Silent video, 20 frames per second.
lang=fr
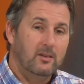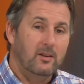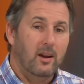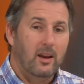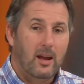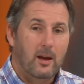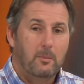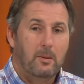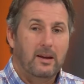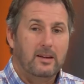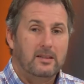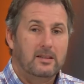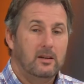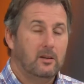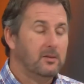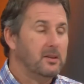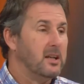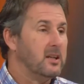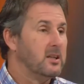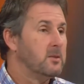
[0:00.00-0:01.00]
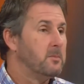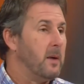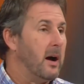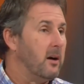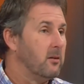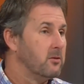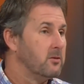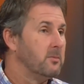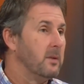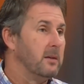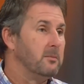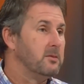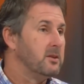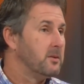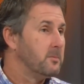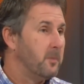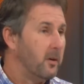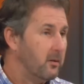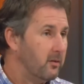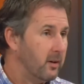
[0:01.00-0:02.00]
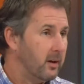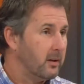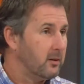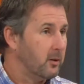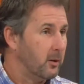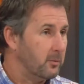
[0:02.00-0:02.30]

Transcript: tu as l'impression d'espace, même si c'est pas vrai que tu